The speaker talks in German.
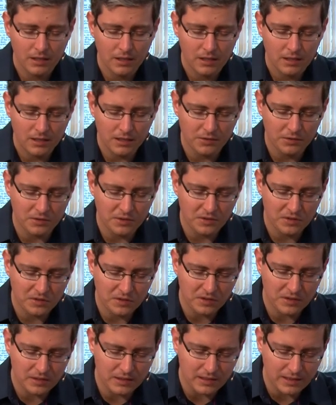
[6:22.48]
Lass uns
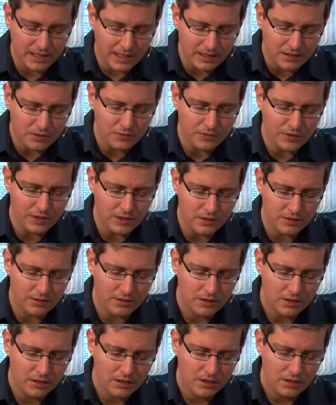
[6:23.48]
deinen Willen
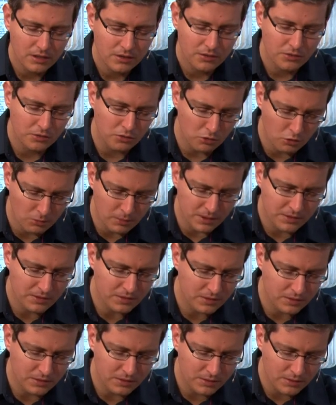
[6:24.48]
zur
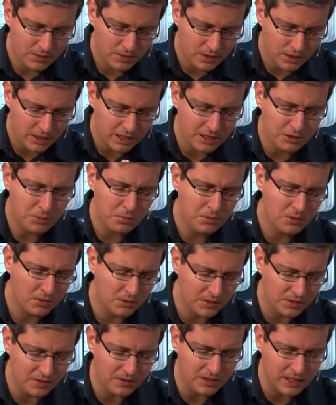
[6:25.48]
obersten Richtschnur
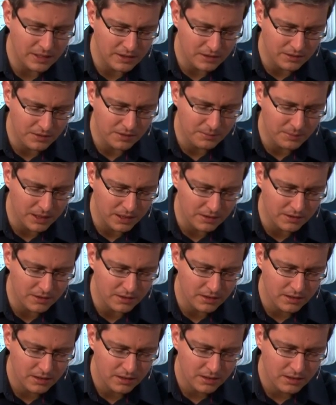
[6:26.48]
unseres Handelns machen.
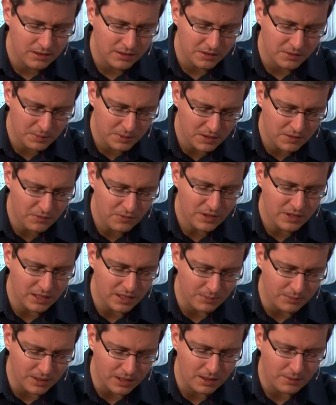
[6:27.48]
Das bitten wir
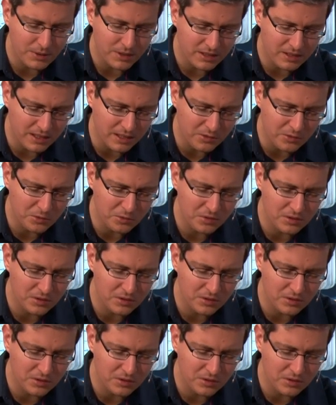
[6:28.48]
im Namen Jesu.